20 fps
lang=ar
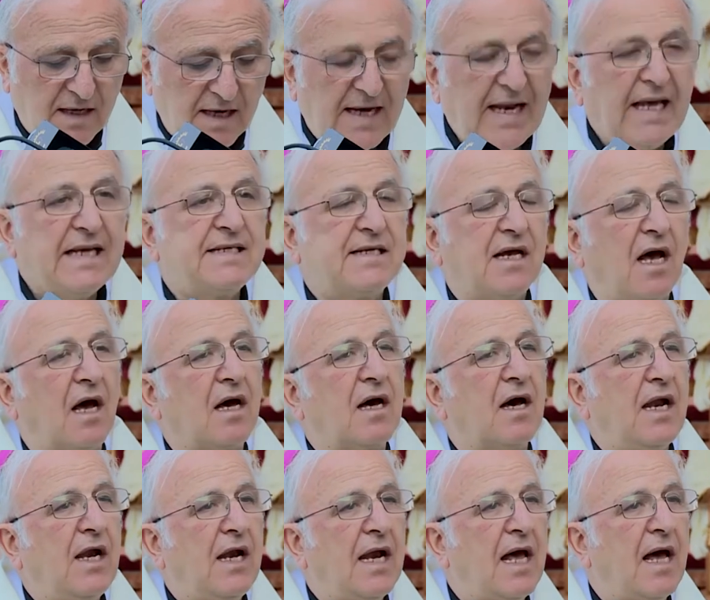ليس
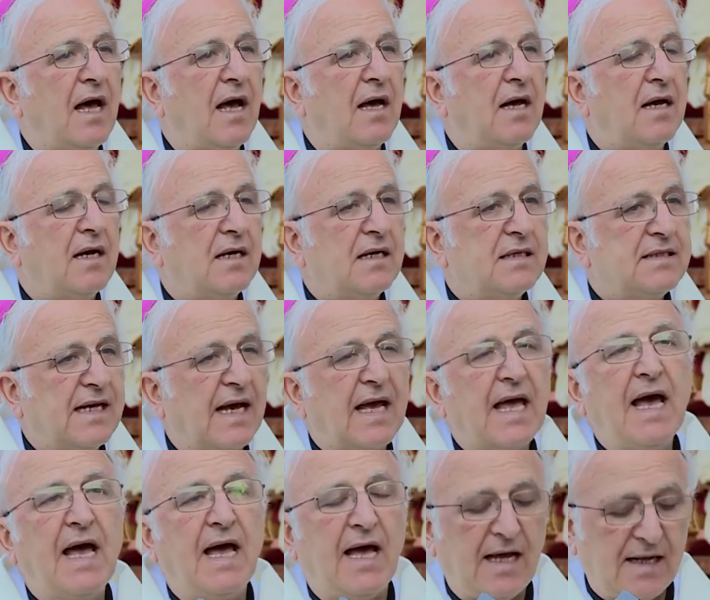أقل
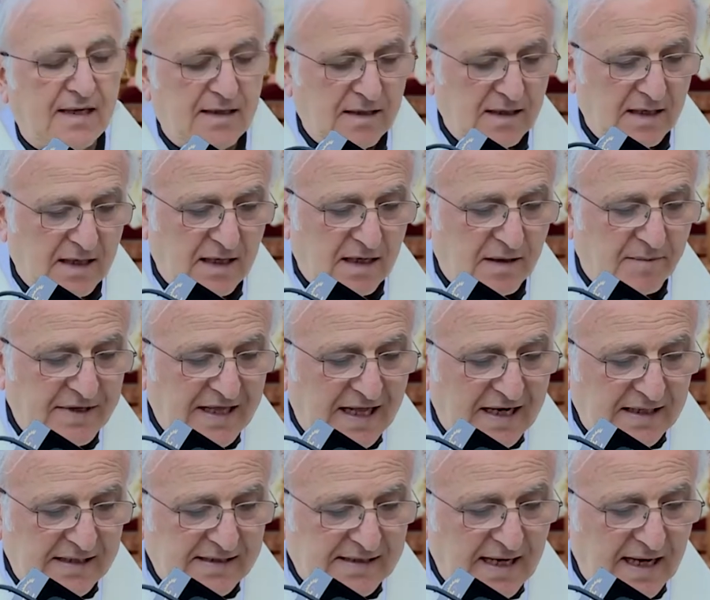سخاء من
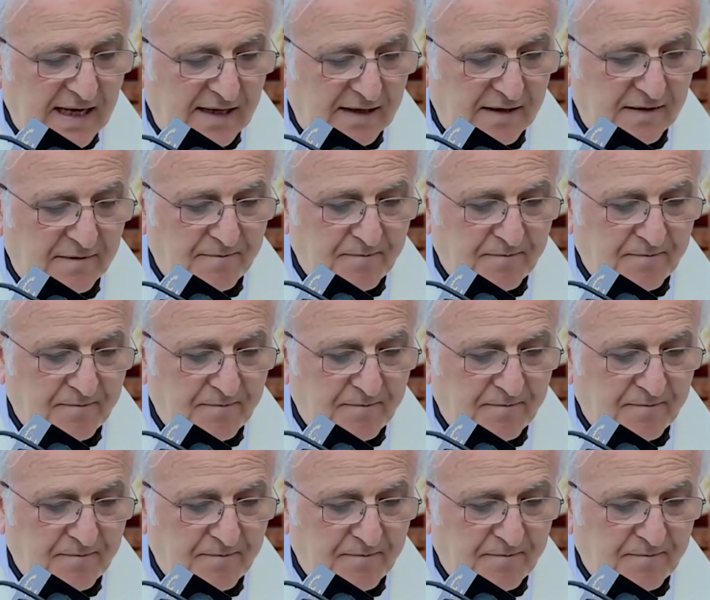الإنسان